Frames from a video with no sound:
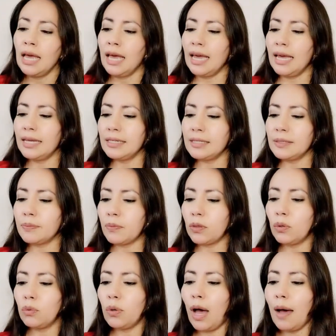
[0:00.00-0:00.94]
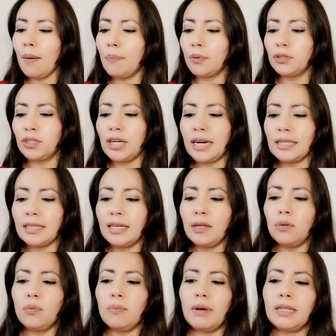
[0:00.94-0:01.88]
es apoyarte
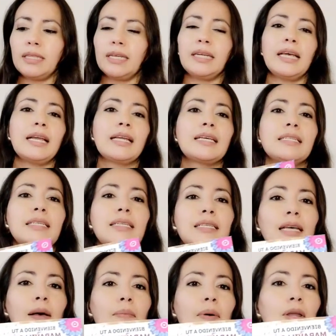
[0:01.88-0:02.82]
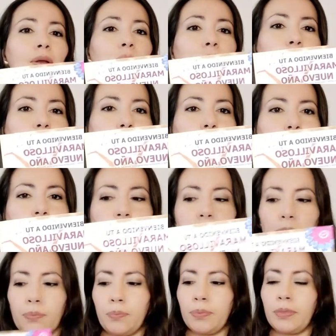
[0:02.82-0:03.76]
en un material que se llama Nuevo
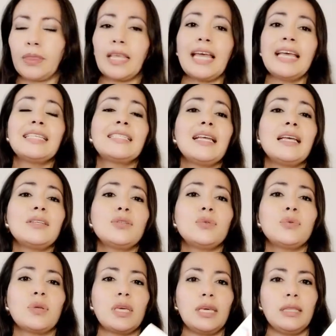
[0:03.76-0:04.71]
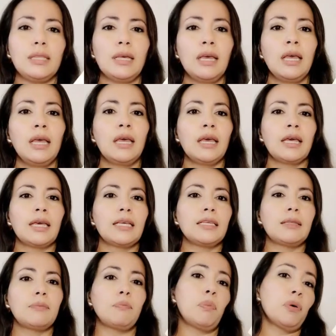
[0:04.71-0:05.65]
Año. Este es un kit que
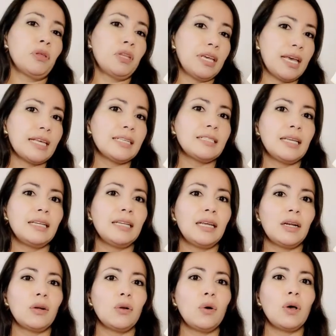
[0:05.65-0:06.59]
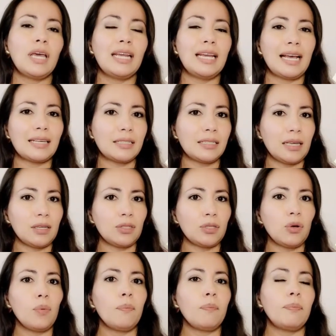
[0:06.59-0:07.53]
podrías tenerlo en
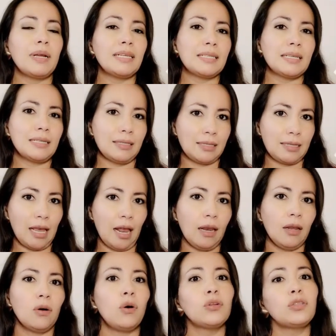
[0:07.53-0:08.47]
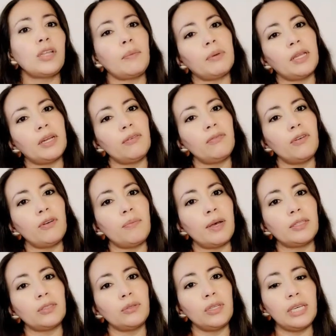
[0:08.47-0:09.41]
acceso presencial o también en
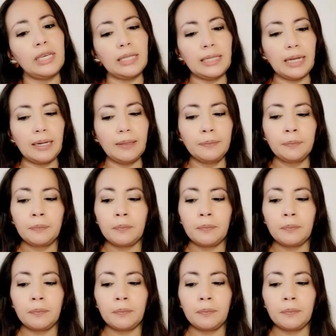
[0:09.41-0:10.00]
formato digital,